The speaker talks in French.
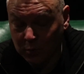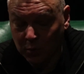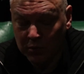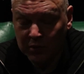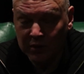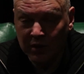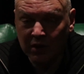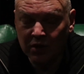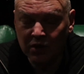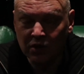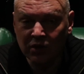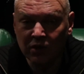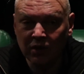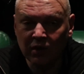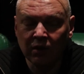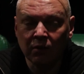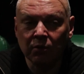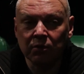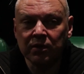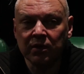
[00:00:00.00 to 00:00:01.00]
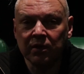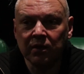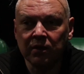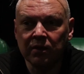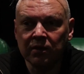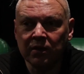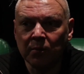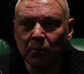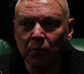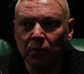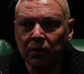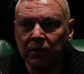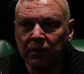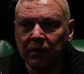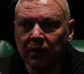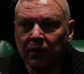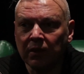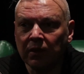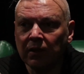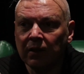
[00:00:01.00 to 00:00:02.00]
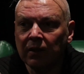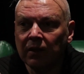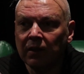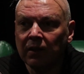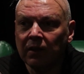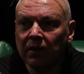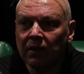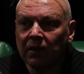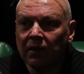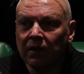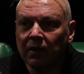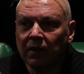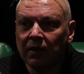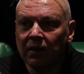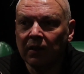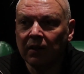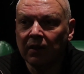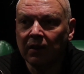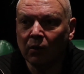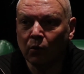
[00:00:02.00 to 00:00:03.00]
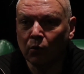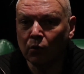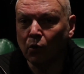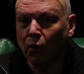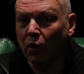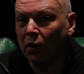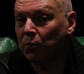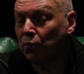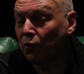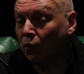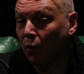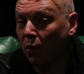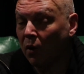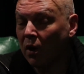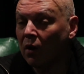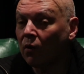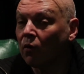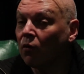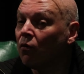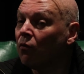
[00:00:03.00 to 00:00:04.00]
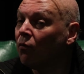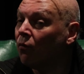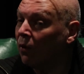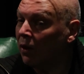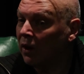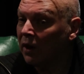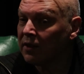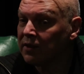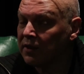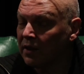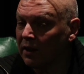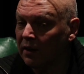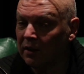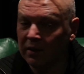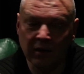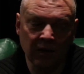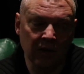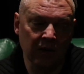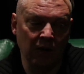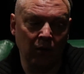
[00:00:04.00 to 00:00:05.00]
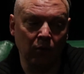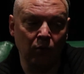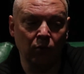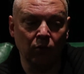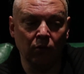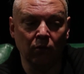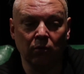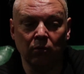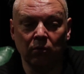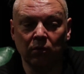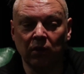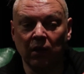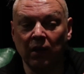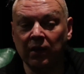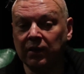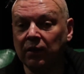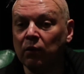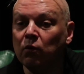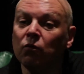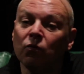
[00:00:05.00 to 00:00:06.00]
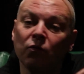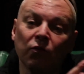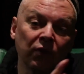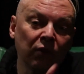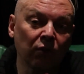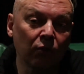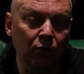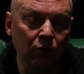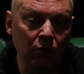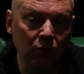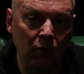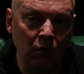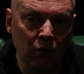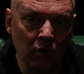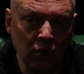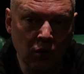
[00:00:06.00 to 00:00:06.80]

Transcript: pour ça que je dis que c'est politique. Et on aurait pu croire que voilà, c'est quelqu'un qui, qui, a été une figure